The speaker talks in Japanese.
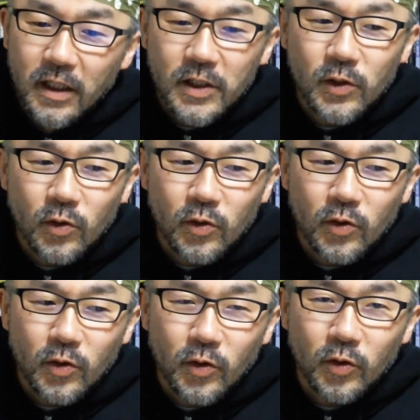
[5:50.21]
そ
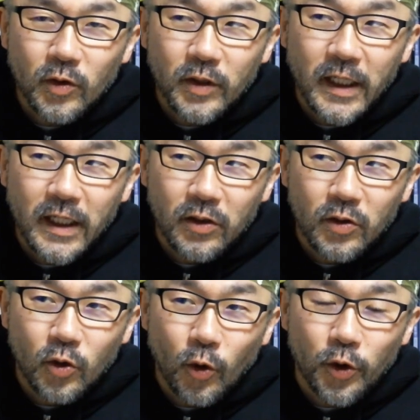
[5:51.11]
の
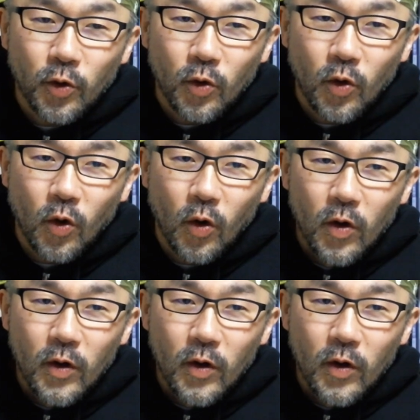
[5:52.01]
リング、土俵を、